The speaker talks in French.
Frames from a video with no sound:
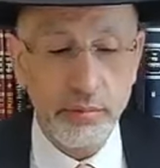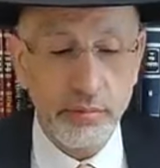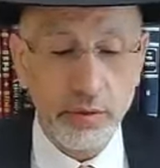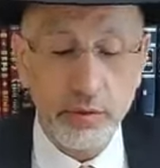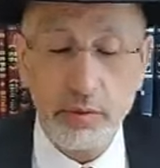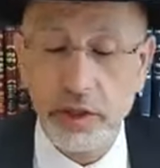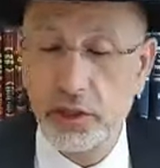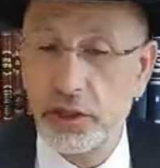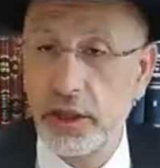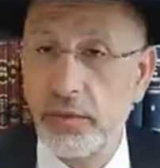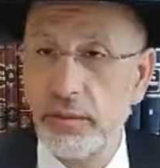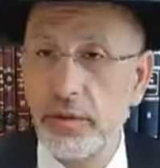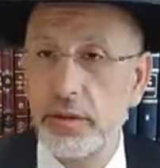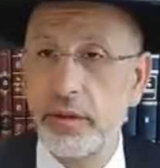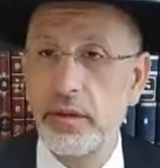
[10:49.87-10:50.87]
Baruch
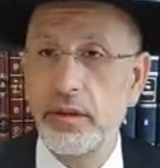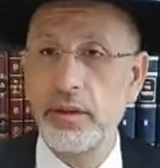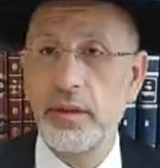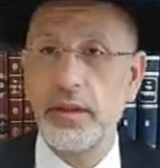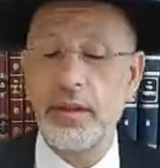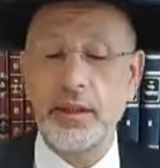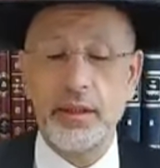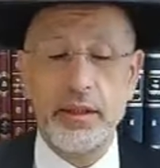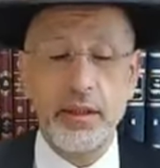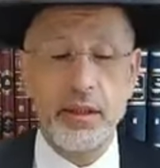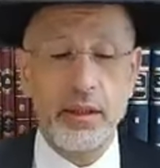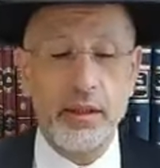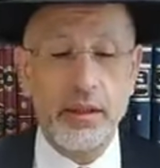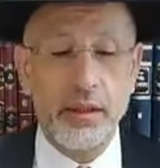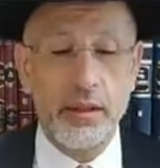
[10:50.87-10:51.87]
Hashem.
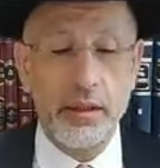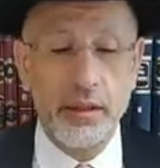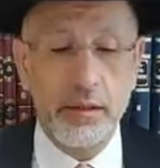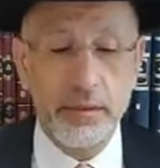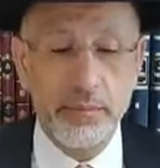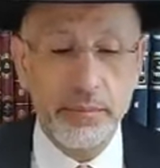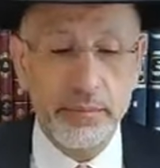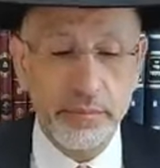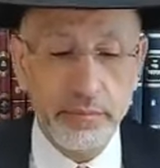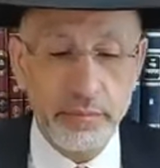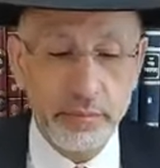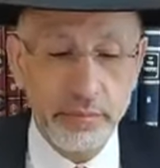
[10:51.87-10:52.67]
Euh,